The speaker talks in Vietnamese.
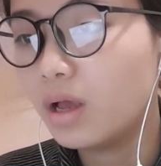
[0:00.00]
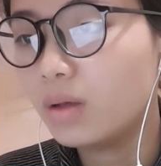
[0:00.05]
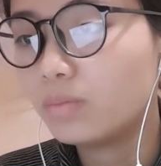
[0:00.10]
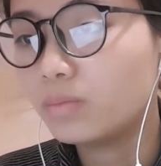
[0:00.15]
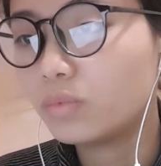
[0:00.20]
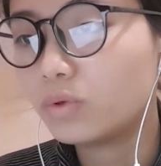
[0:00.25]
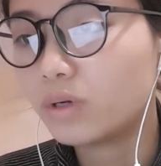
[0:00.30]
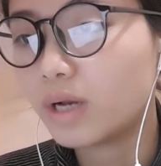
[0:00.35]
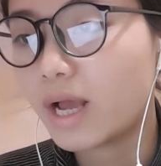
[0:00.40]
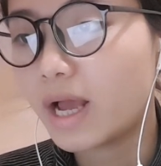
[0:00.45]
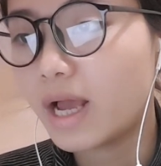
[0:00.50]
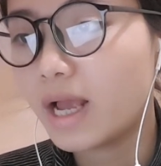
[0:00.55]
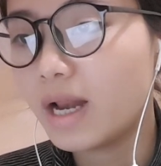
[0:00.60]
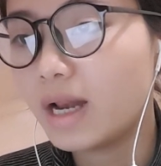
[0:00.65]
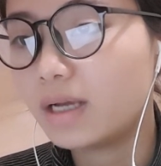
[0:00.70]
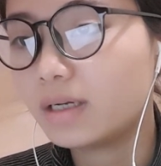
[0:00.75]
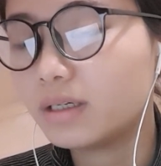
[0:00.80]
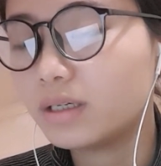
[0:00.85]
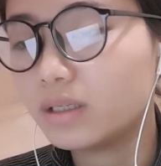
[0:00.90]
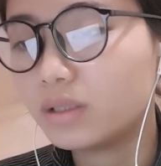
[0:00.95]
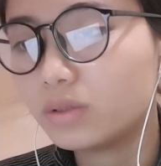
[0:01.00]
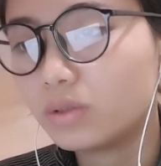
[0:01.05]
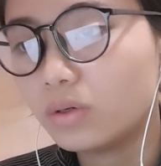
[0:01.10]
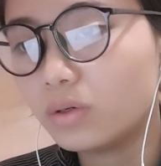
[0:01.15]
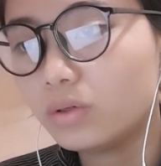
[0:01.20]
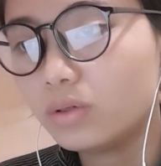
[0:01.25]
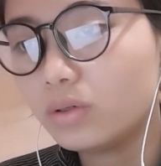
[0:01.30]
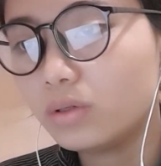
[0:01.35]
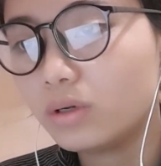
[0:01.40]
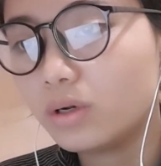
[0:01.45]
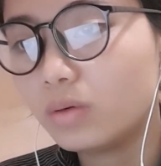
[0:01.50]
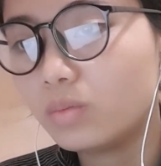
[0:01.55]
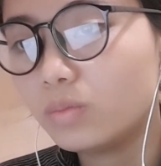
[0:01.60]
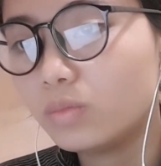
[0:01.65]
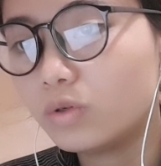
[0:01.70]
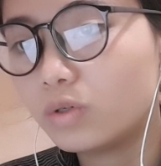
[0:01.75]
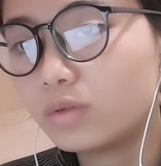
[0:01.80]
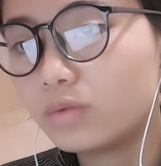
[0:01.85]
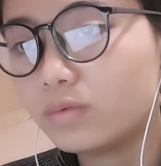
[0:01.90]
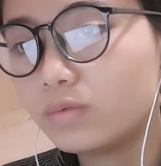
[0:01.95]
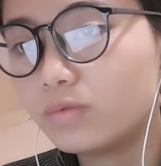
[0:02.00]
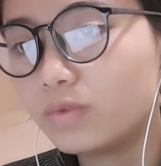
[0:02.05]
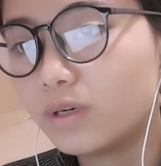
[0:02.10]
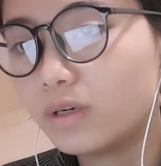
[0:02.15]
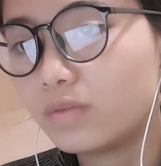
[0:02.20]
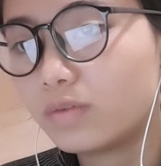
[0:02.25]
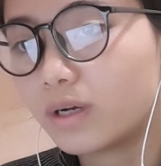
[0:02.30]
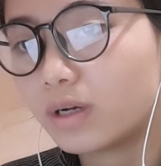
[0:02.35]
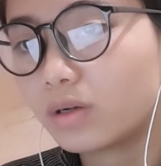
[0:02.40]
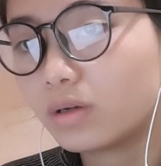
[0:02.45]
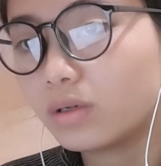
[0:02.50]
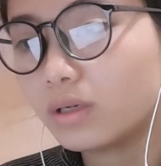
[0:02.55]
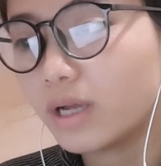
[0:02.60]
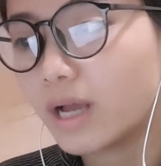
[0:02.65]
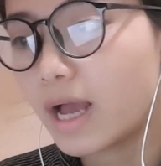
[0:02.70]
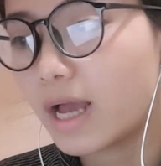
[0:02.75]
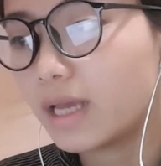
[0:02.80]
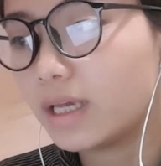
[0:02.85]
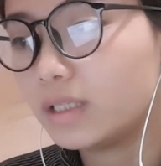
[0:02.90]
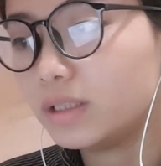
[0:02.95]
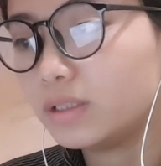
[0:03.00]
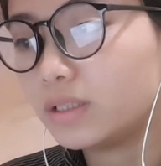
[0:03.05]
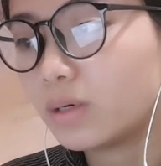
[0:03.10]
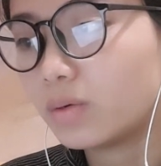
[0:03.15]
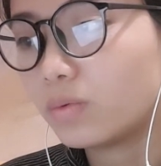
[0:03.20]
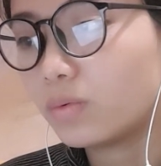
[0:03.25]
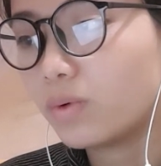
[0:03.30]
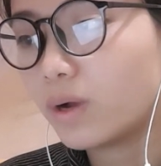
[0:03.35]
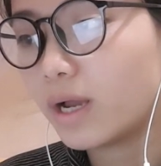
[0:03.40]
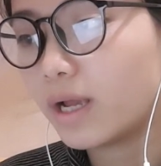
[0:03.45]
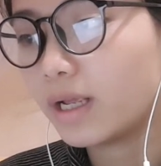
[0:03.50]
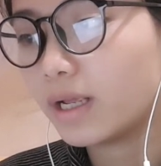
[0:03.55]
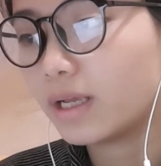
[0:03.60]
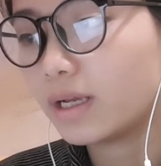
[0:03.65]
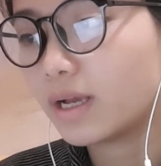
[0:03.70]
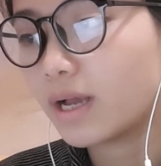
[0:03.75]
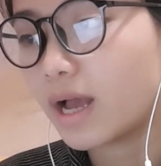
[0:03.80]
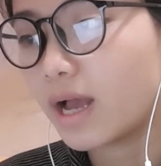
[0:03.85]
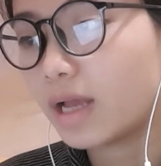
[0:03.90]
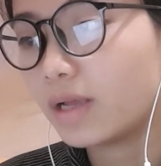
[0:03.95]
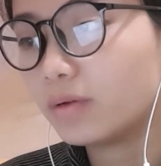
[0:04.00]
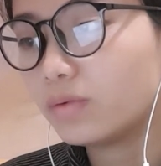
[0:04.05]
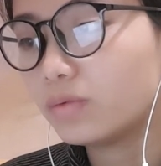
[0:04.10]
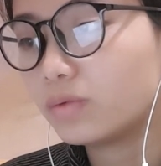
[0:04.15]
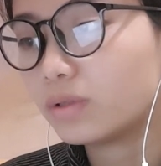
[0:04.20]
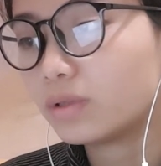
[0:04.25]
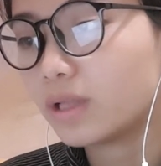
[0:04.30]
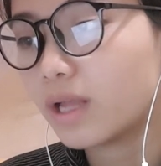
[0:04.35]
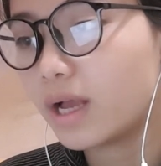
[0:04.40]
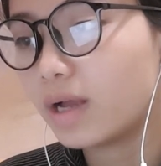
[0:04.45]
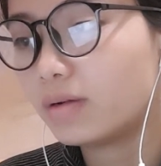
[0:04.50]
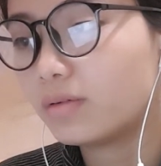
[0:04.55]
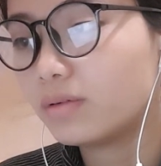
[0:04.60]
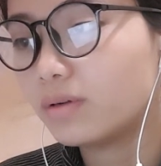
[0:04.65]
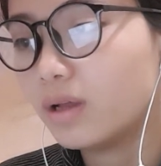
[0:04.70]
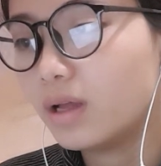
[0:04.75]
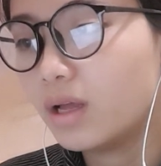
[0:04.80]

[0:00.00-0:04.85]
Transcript: một ai là người tốt không muốn vợ và con gái cháu ngoại gái của tao